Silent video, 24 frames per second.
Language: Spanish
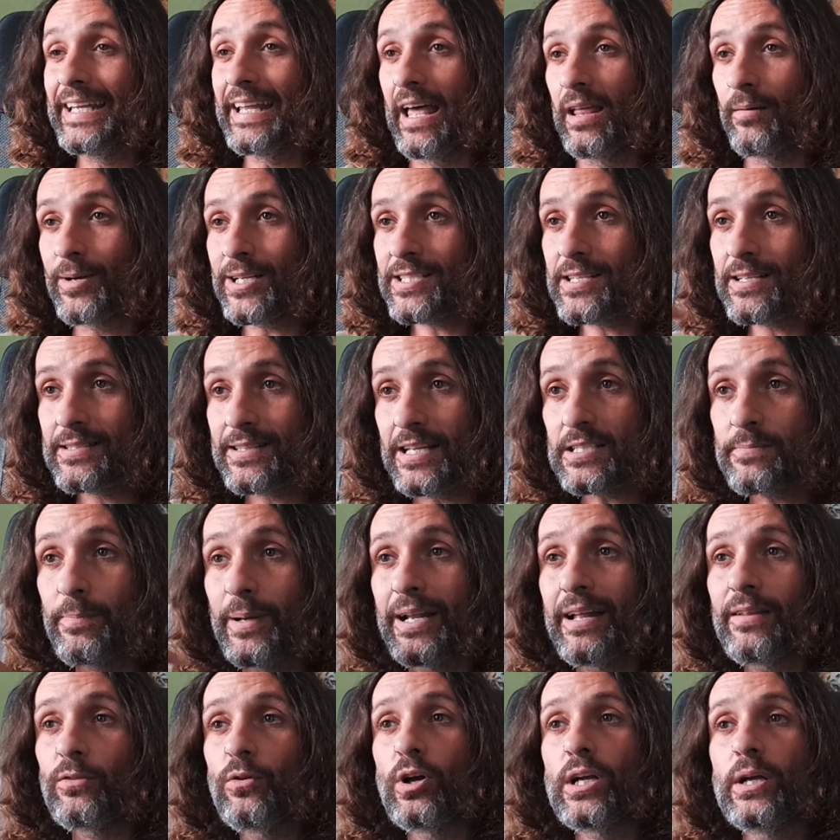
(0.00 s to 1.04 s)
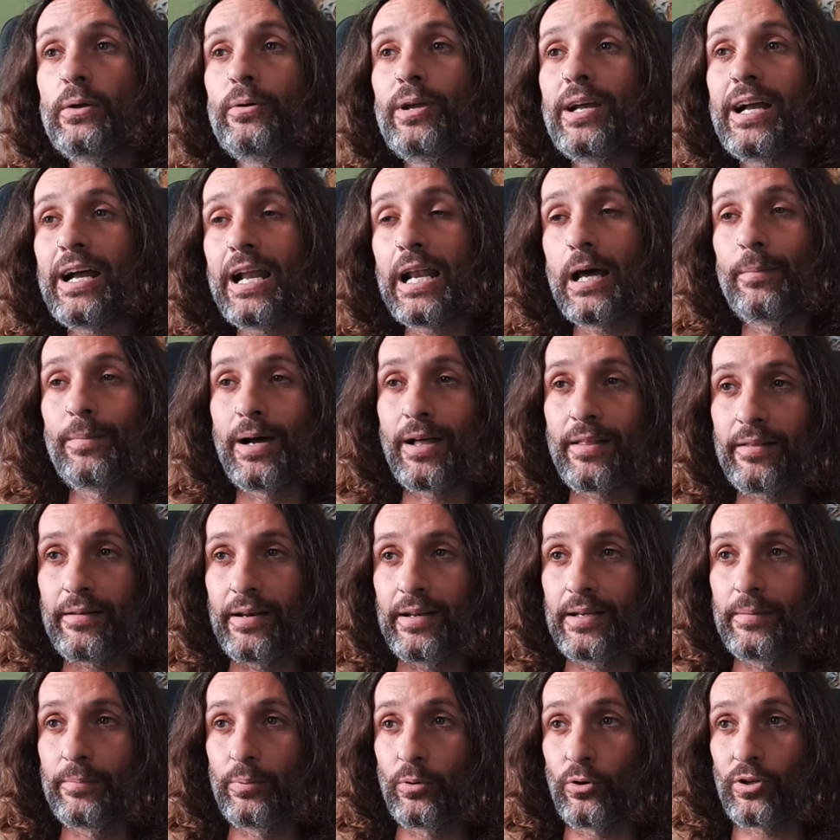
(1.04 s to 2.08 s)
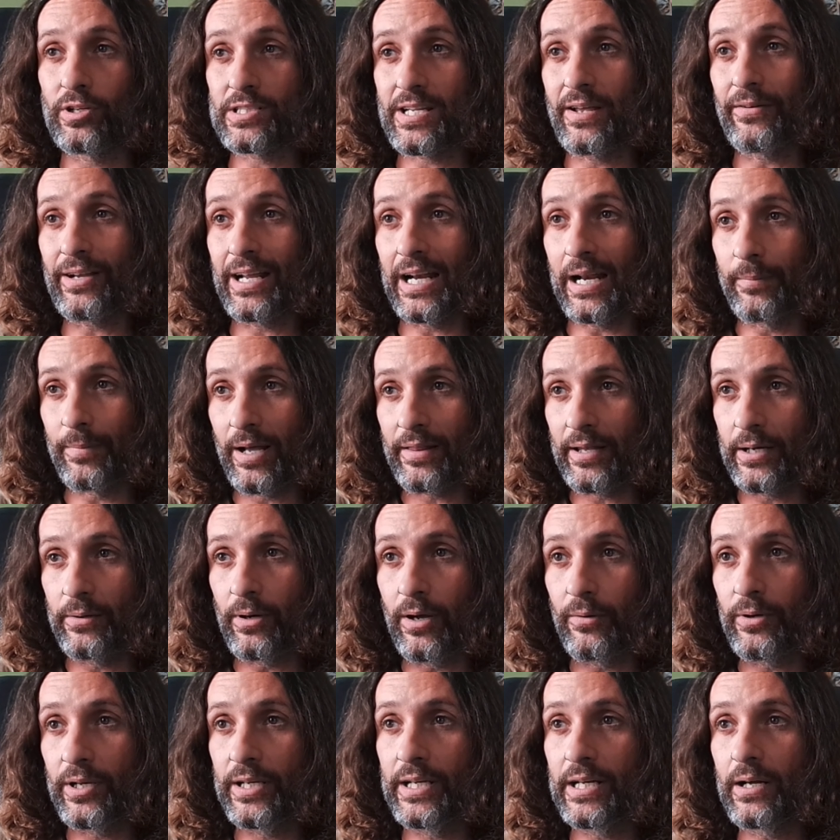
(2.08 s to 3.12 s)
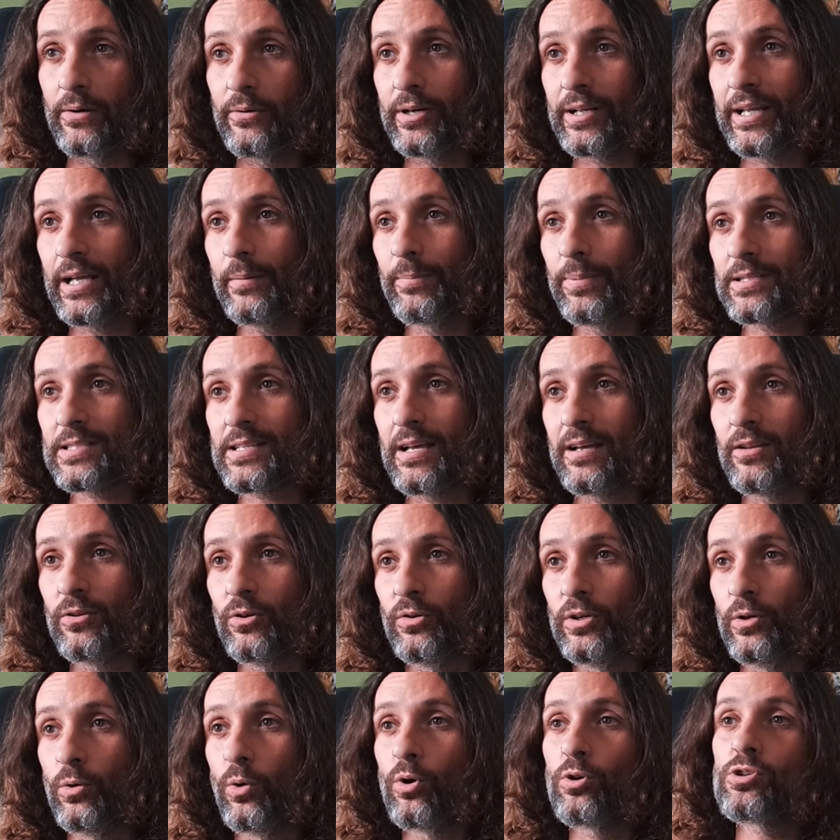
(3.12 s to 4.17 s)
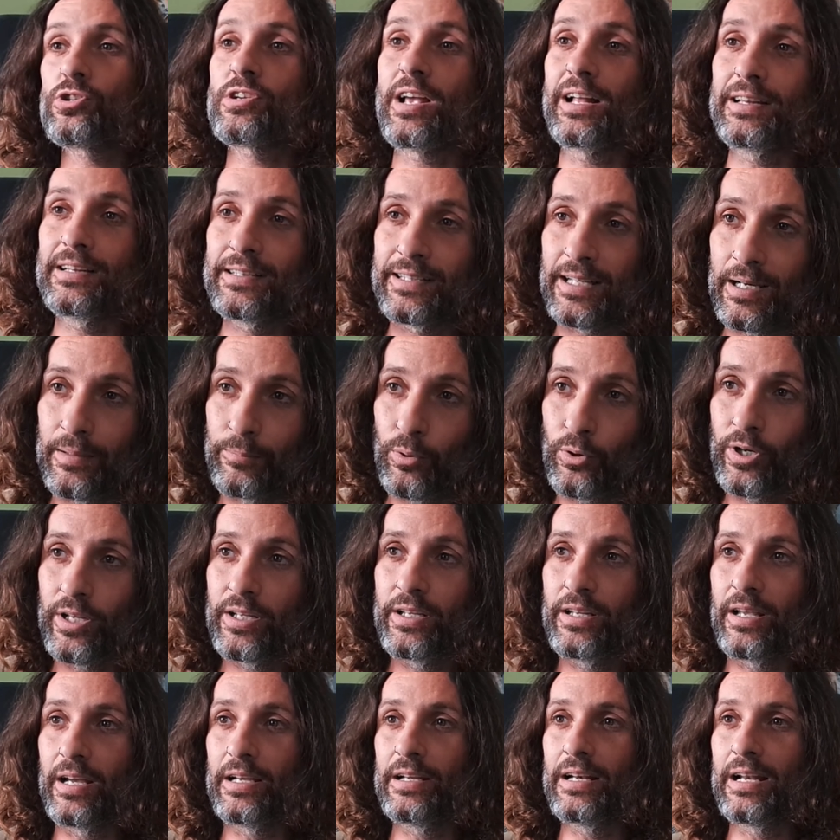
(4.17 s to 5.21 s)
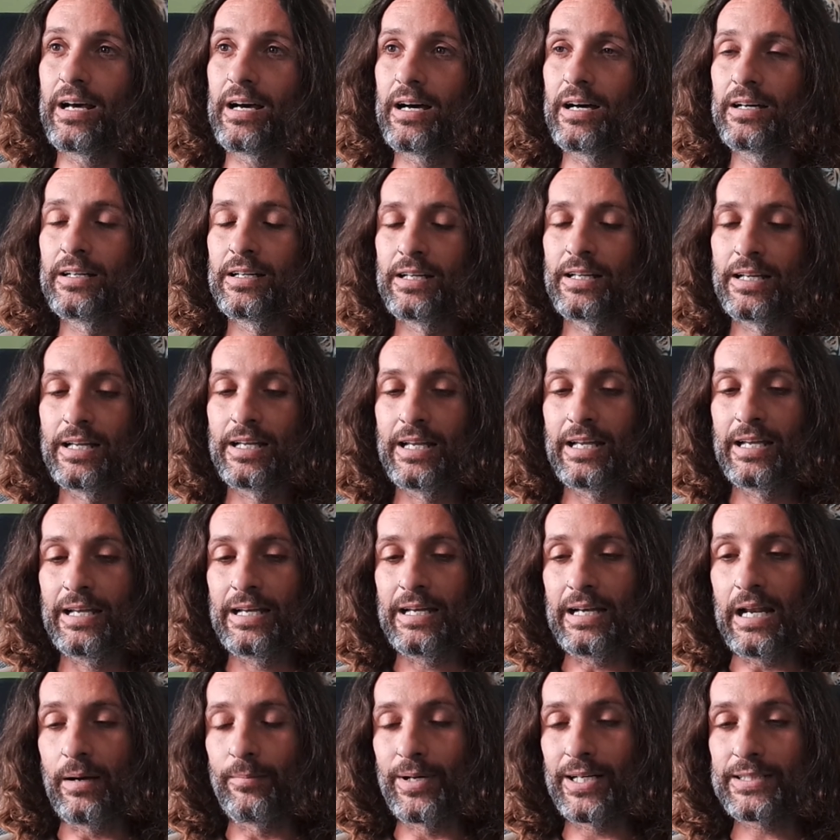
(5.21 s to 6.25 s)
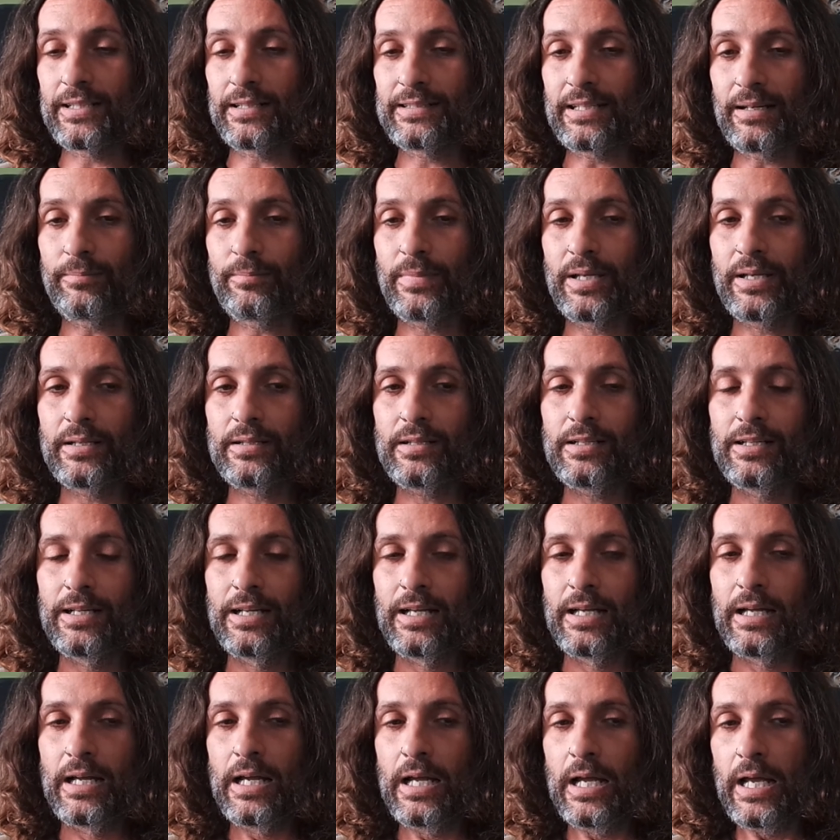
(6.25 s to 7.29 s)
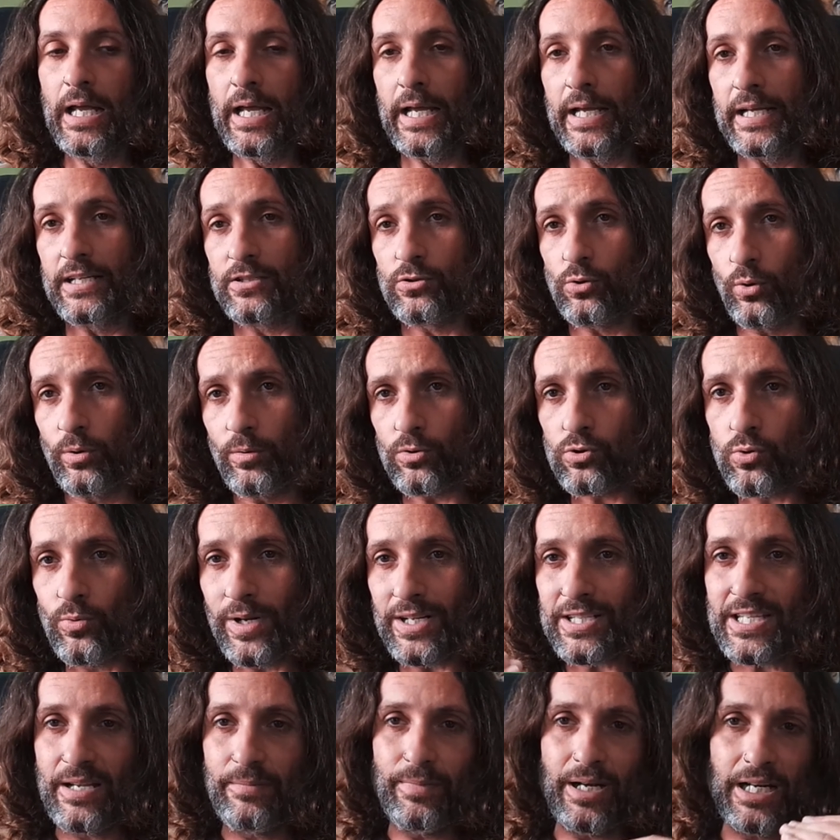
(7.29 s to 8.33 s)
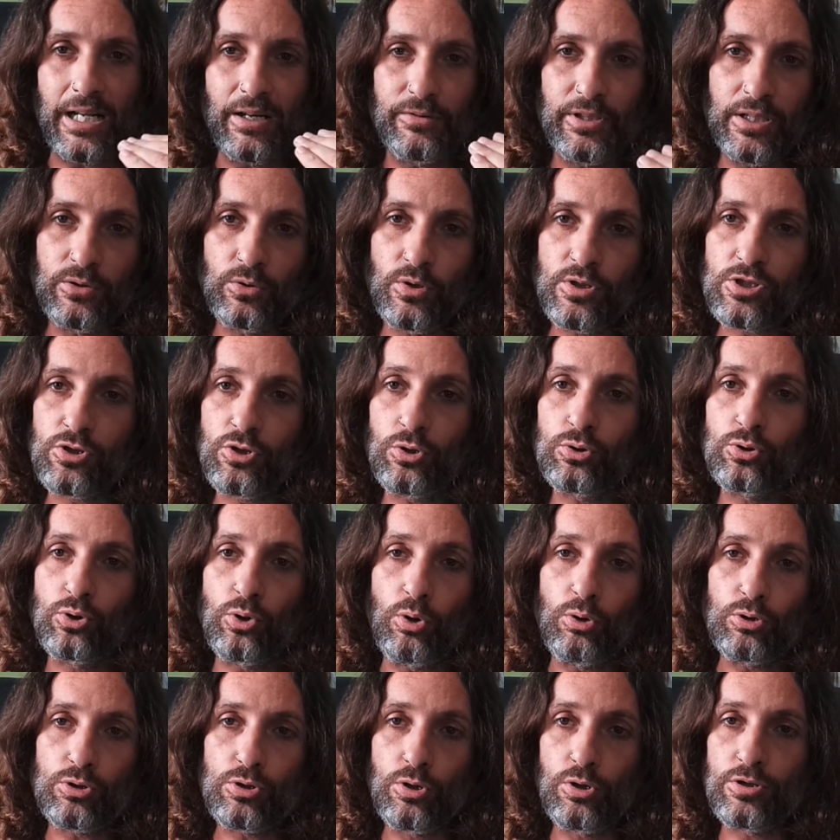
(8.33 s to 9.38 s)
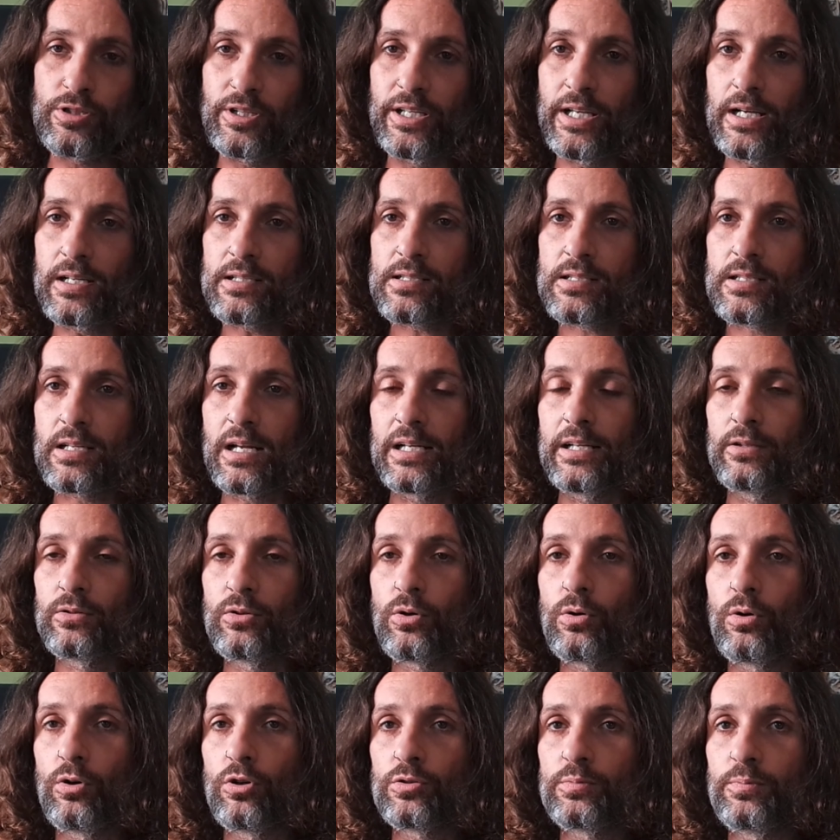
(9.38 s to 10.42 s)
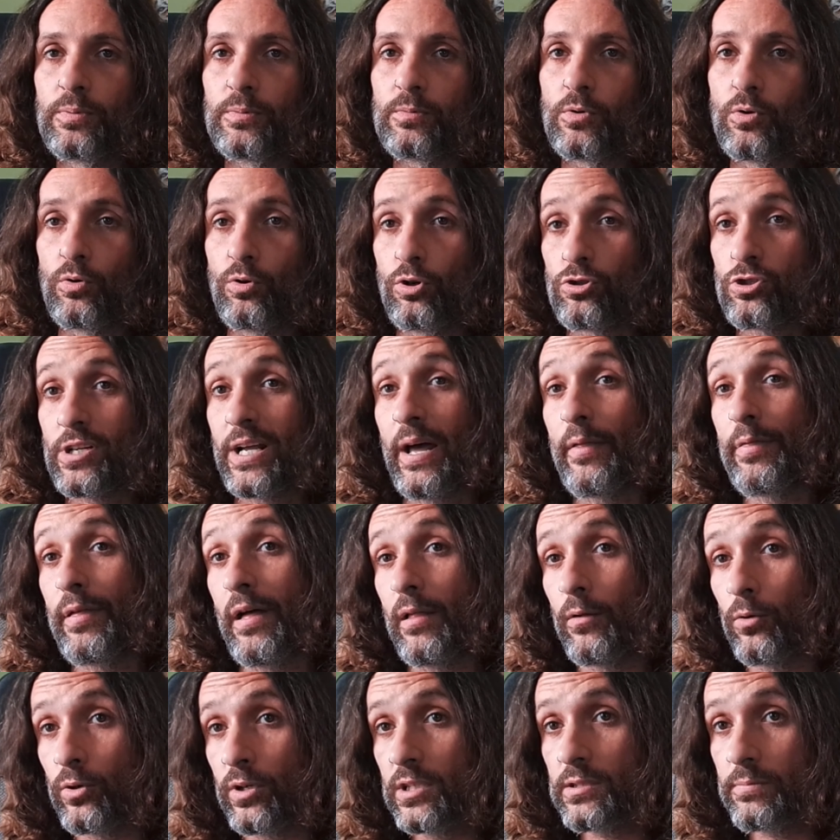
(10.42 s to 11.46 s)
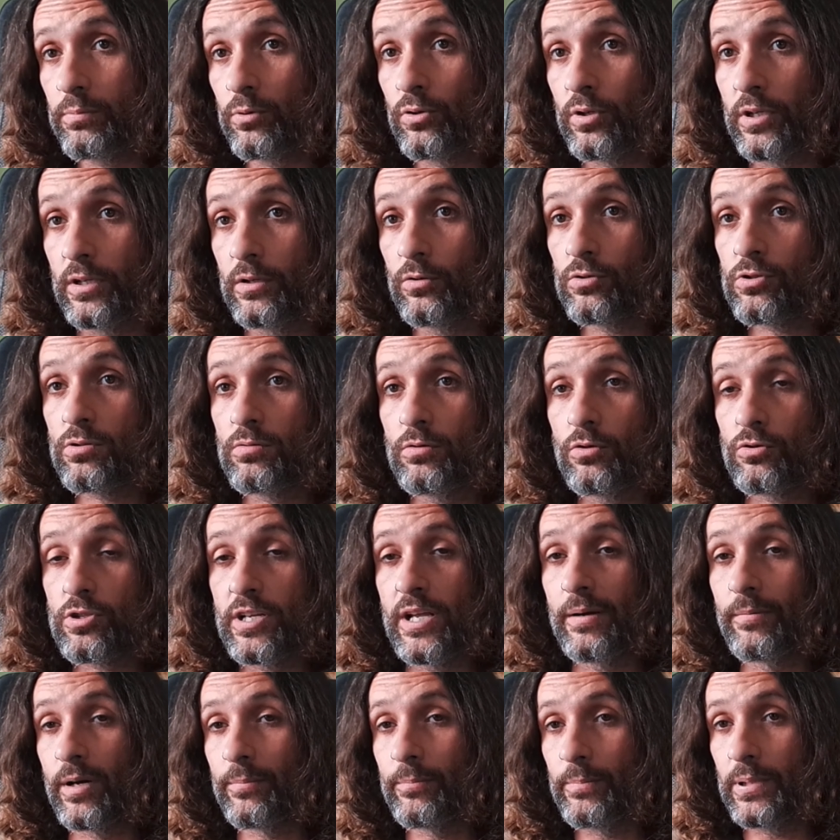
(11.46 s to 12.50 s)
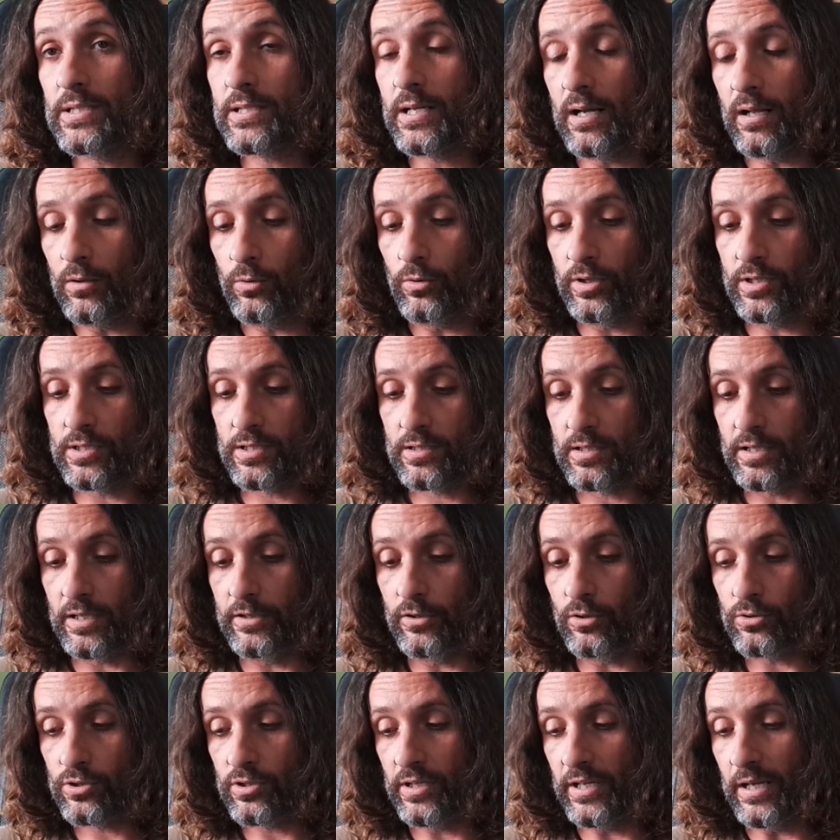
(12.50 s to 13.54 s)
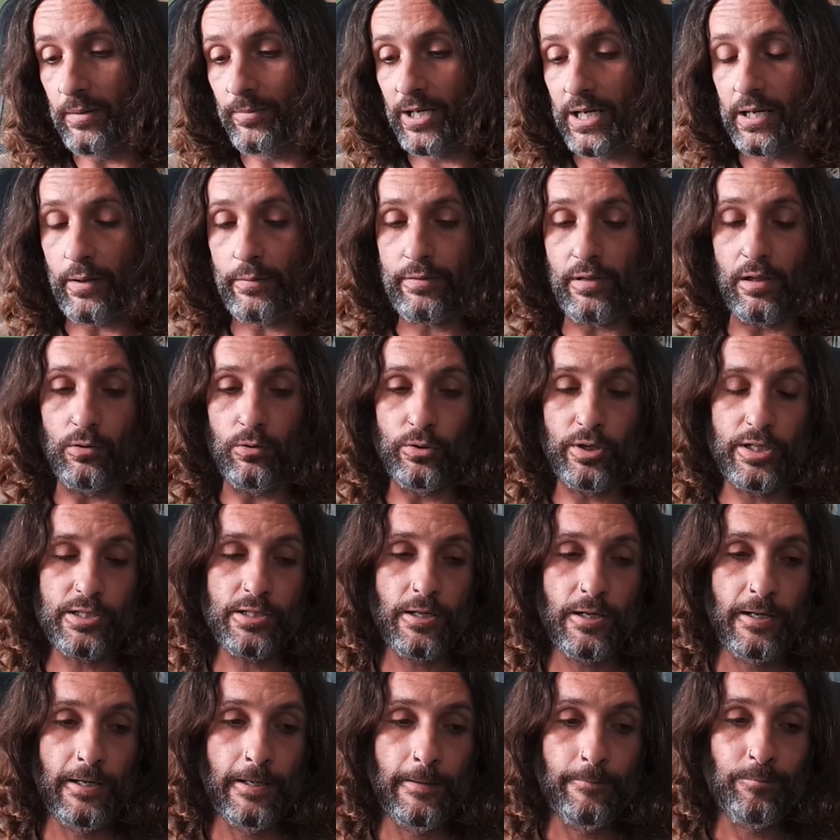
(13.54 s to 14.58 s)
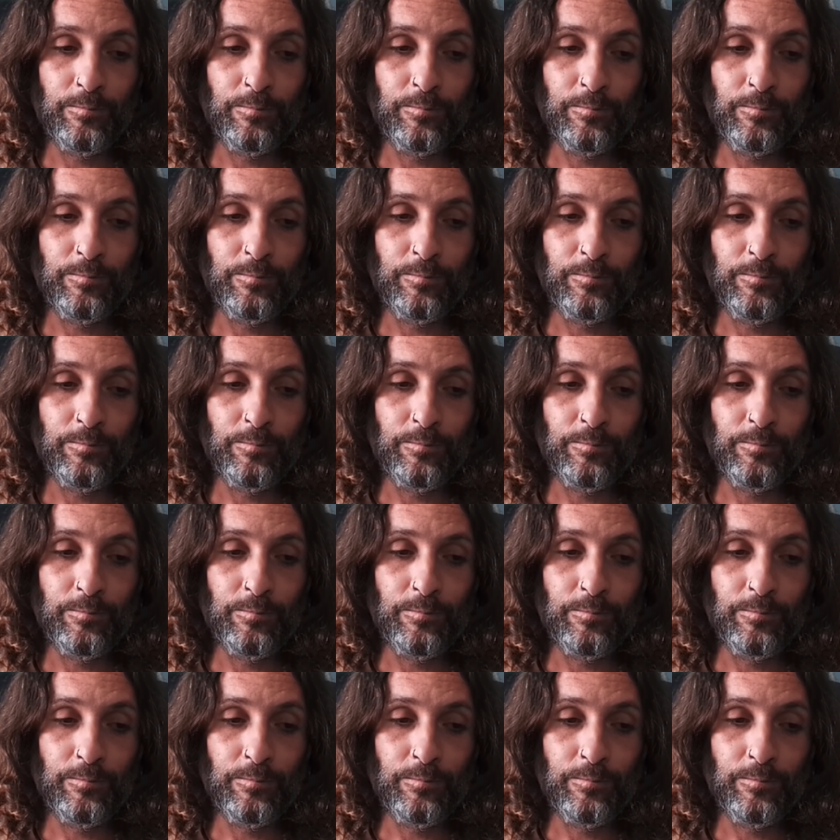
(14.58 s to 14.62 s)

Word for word: y además está esperando a que venga la madre, porque sabe que la madre va a venir a ver qué ha pasado, y luego salta por ella y la, la mata también. estuvimos una semana viendo esto todos los días, saliendo con los, con los cazadores, porque no, se llaman pescadores, ellos se llaman cazadores.